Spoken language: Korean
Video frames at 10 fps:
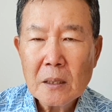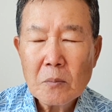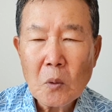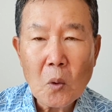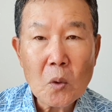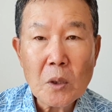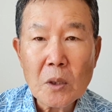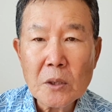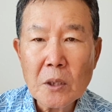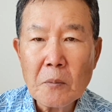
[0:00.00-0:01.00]
모든
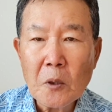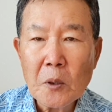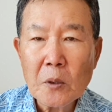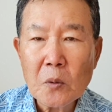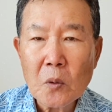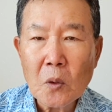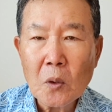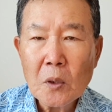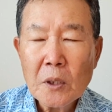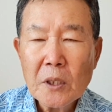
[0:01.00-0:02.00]
것을
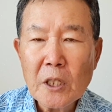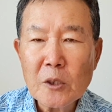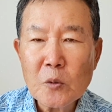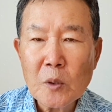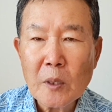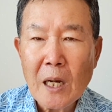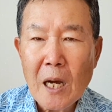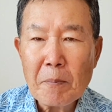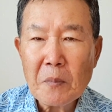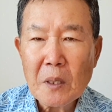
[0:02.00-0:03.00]
버려두고 예수님과
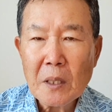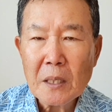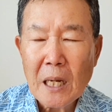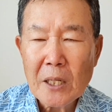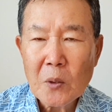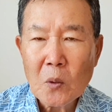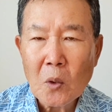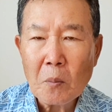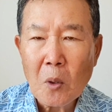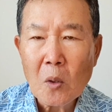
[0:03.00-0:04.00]
함께
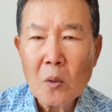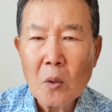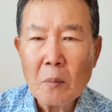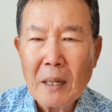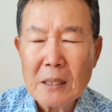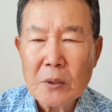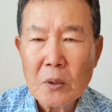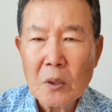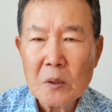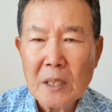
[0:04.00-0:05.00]
다니고 먹고
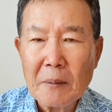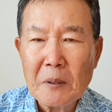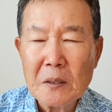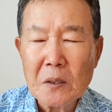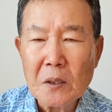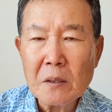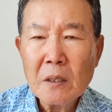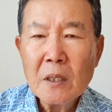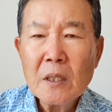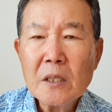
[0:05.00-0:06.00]
마시고 자면서
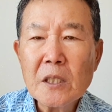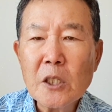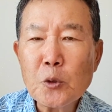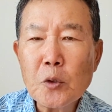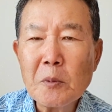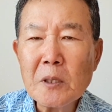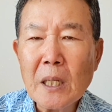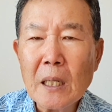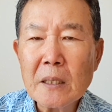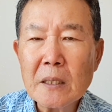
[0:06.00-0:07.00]
예수님을
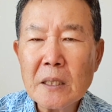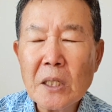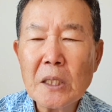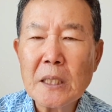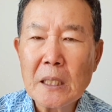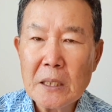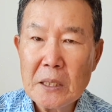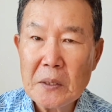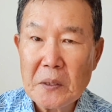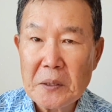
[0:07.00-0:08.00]
따르던 제자들이
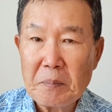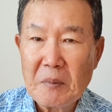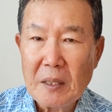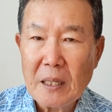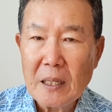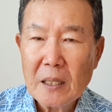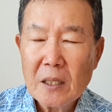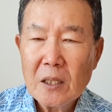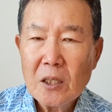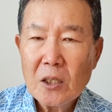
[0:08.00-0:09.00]
있었습니다.
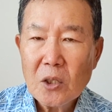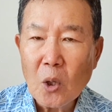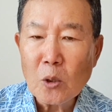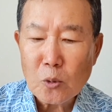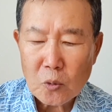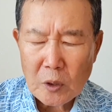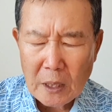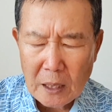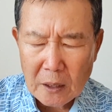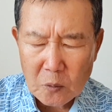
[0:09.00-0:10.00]

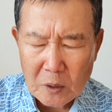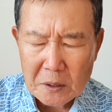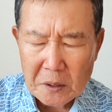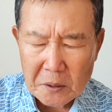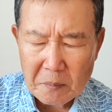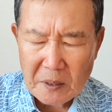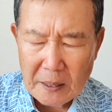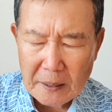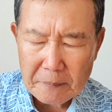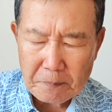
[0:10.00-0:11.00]
열둘이나 됐었습니다.